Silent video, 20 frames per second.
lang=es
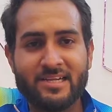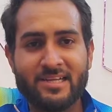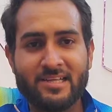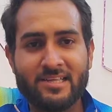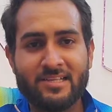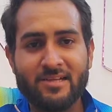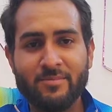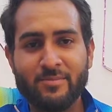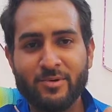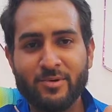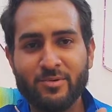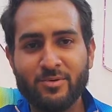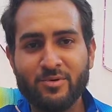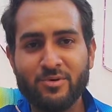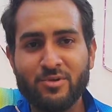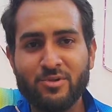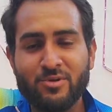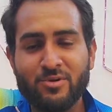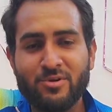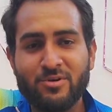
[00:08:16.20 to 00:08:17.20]
el link del
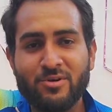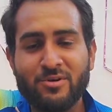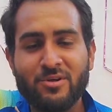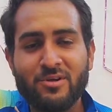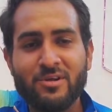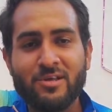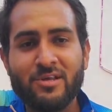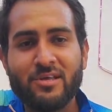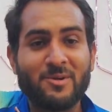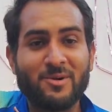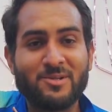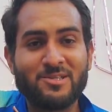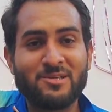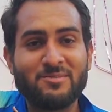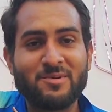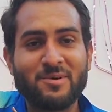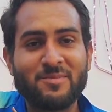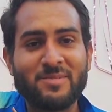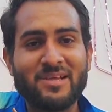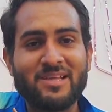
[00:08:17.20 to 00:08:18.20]
producto.
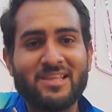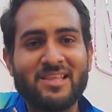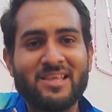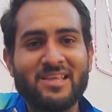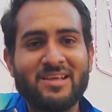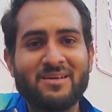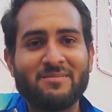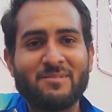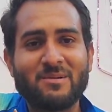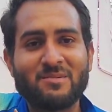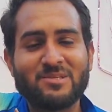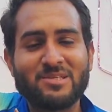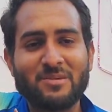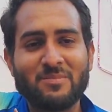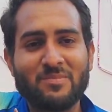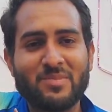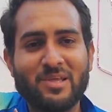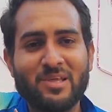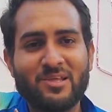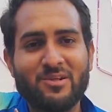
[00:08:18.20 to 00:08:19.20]
Próximamente vamos
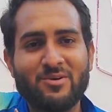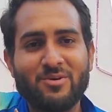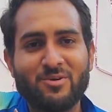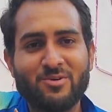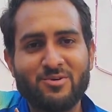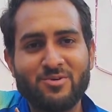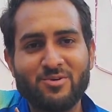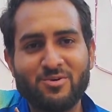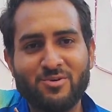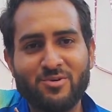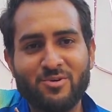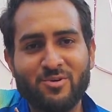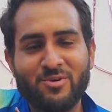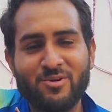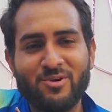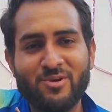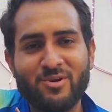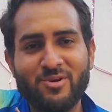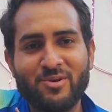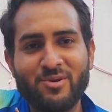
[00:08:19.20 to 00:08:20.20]
a pedir otro
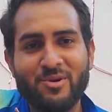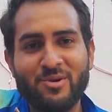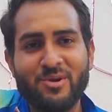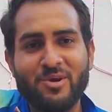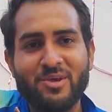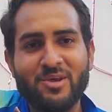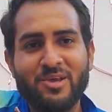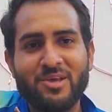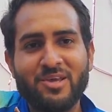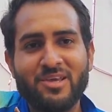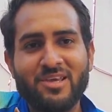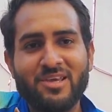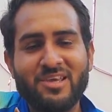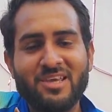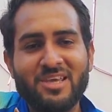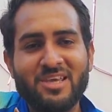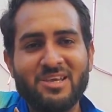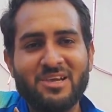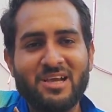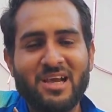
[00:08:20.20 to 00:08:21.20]
color
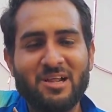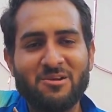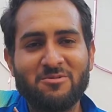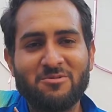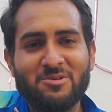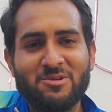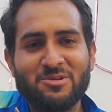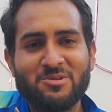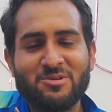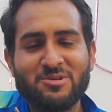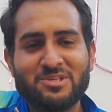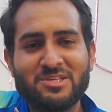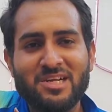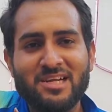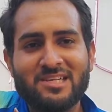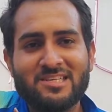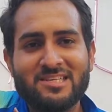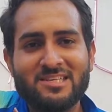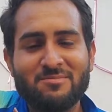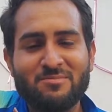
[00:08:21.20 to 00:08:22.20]
y algunos dos
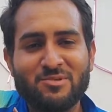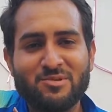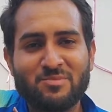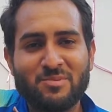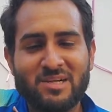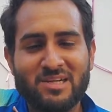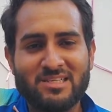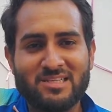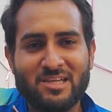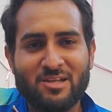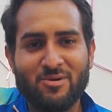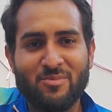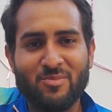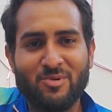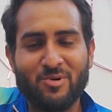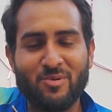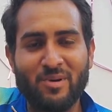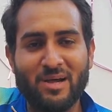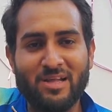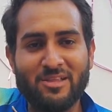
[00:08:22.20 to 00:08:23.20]
jerseys pues para estarlo
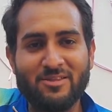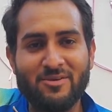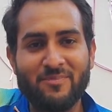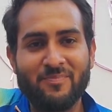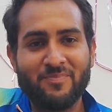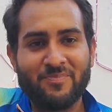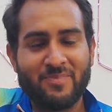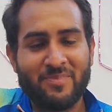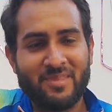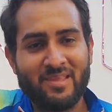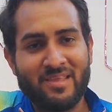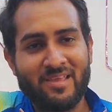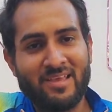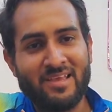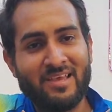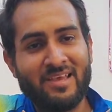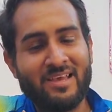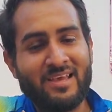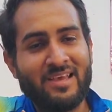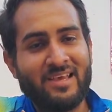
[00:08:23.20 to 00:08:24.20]
probando.
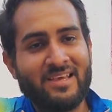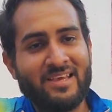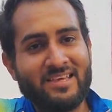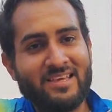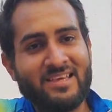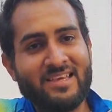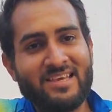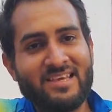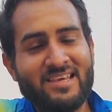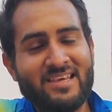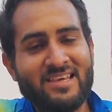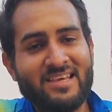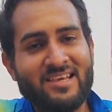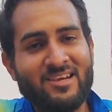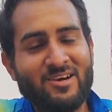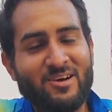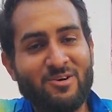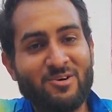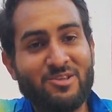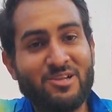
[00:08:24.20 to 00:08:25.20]
Y
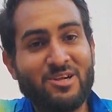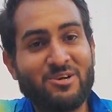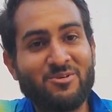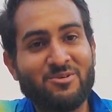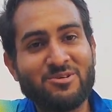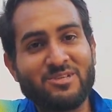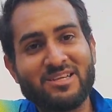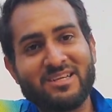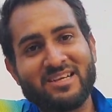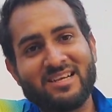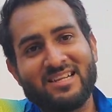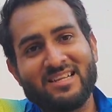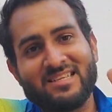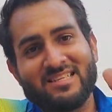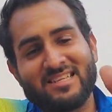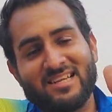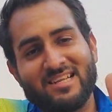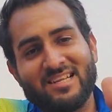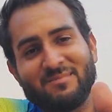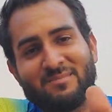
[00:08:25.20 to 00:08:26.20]
otra cosa que
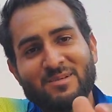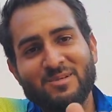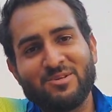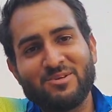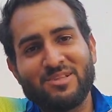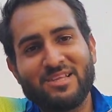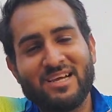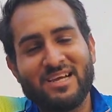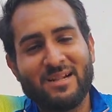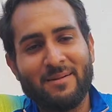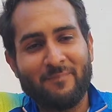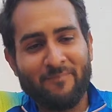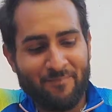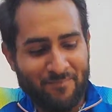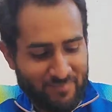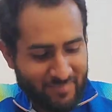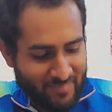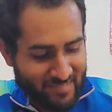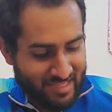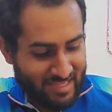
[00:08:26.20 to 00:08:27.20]
les quería mencionar
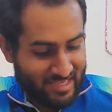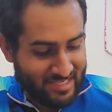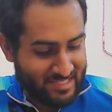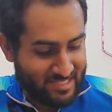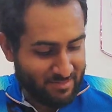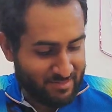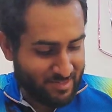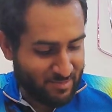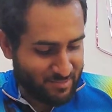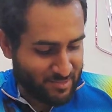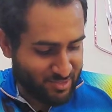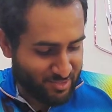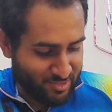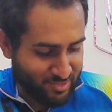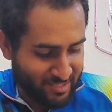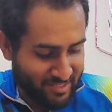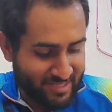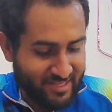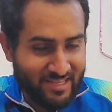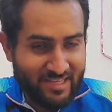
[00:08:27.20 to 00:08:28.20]
de este Vip
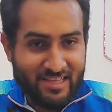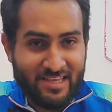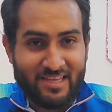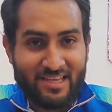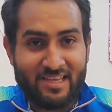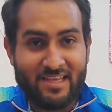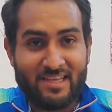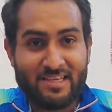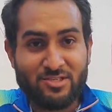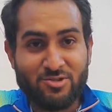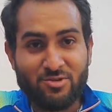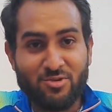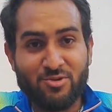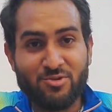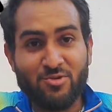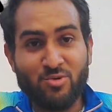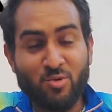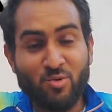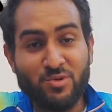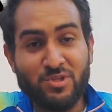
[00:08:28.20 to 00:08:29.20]
Short que
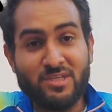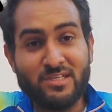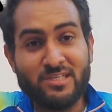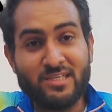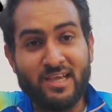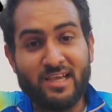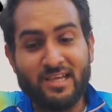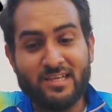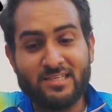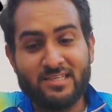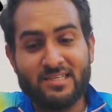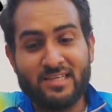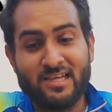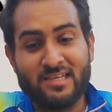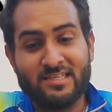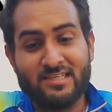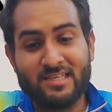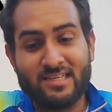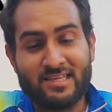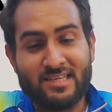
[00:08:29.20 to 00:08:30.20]
son unisex.
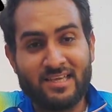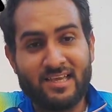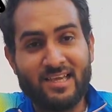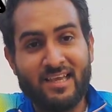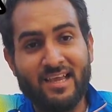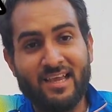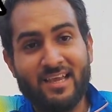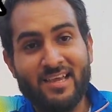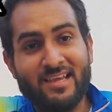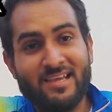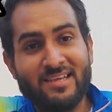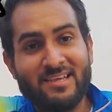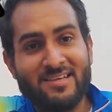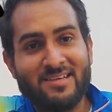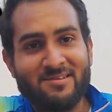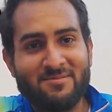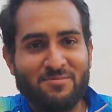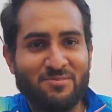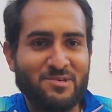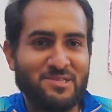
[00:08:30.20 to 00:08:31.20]
Así que
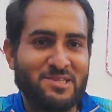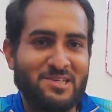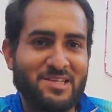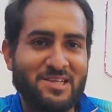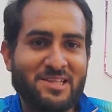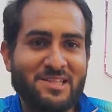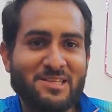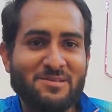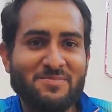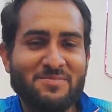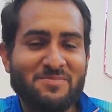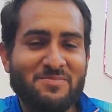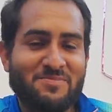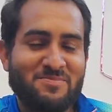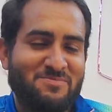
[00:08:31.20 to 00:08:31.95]
pues si tienes